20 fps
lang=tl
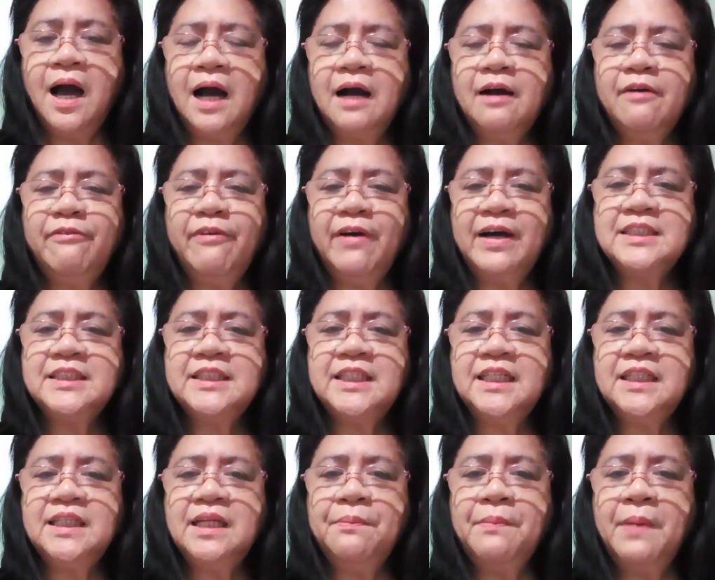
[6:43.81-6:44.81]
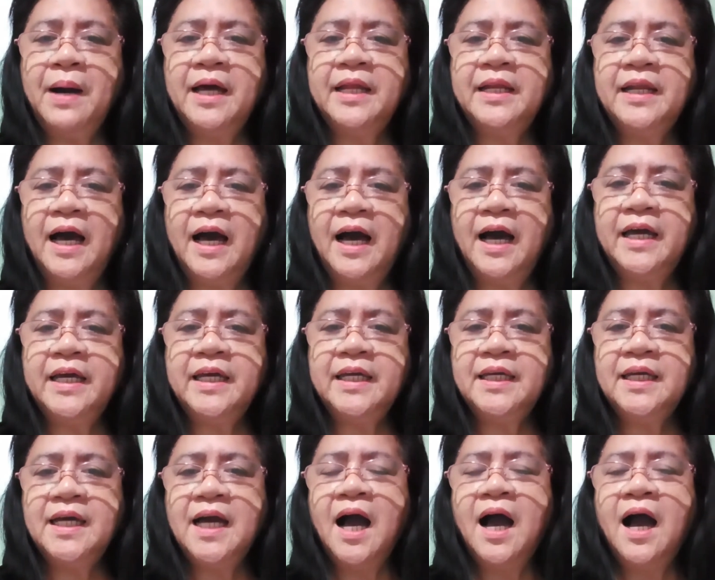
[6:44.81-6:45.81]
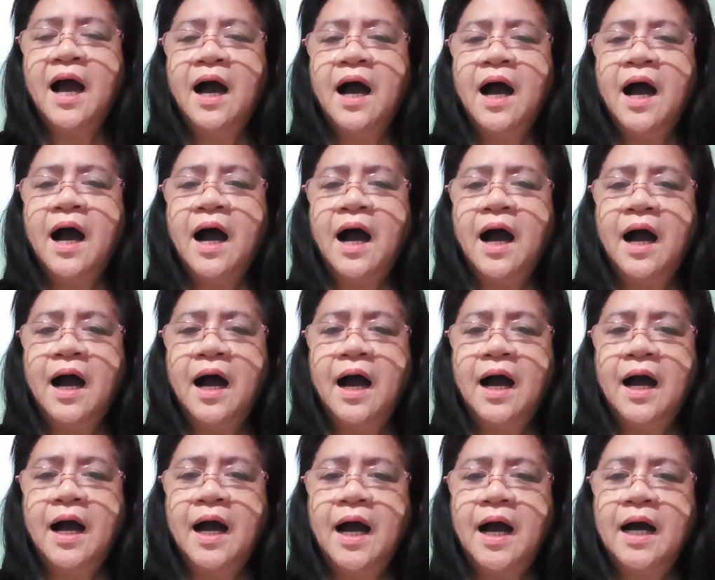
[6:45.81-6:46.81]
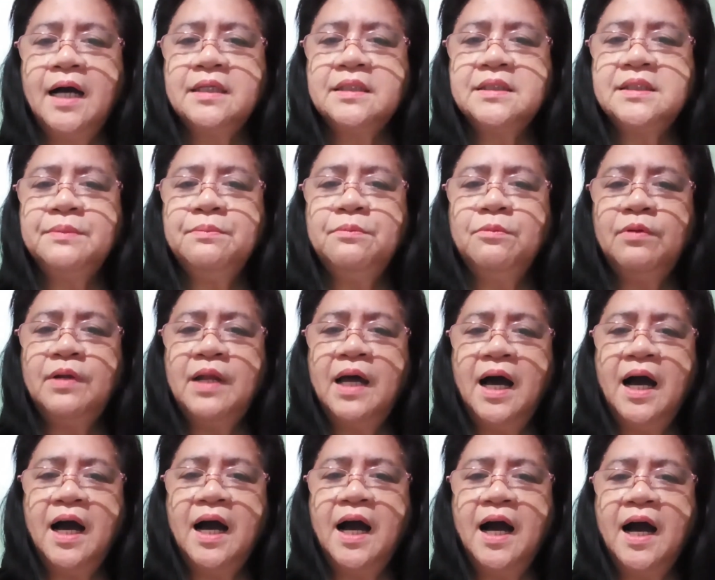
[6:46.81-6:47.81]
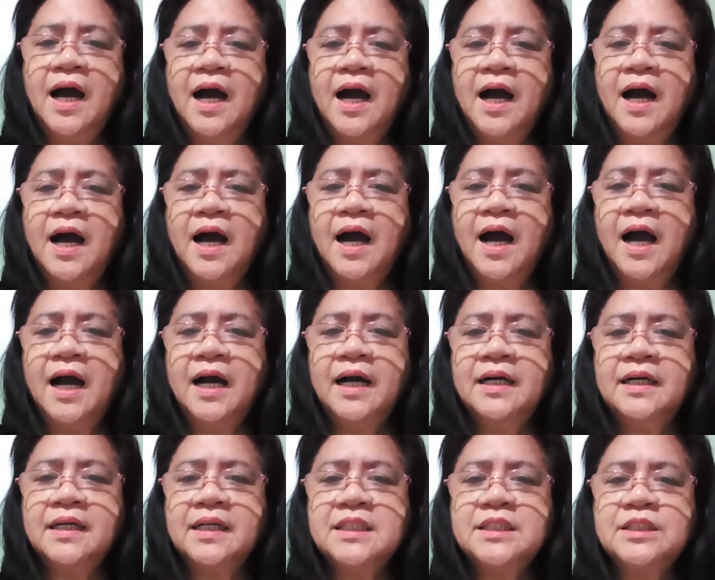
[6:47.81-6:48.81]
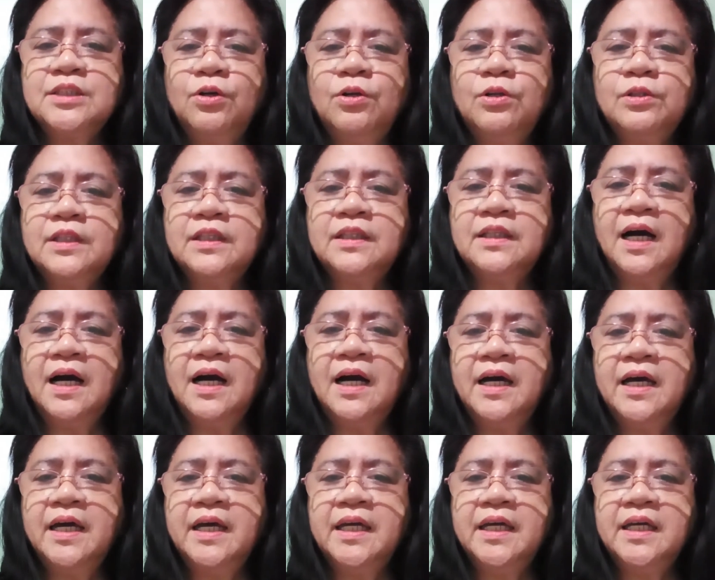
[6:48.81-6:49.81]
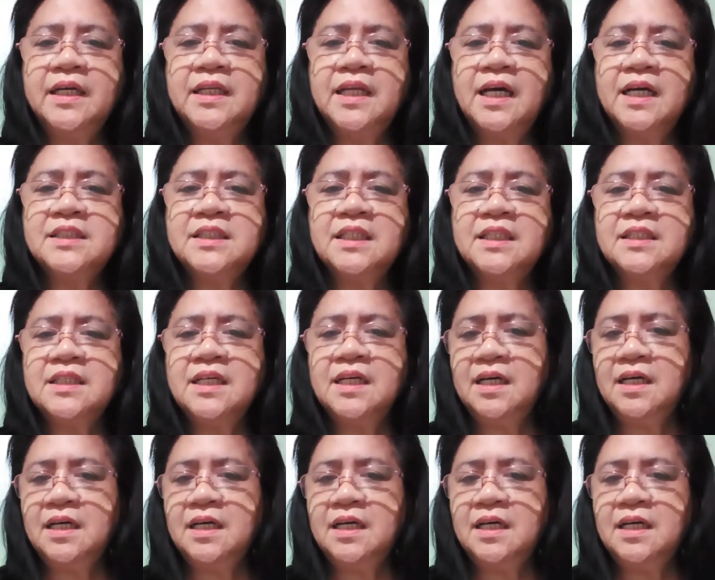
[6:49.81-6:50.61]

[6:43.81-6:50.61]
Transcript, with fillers: Ang fasting naman ay uh, simula ang result ay nasa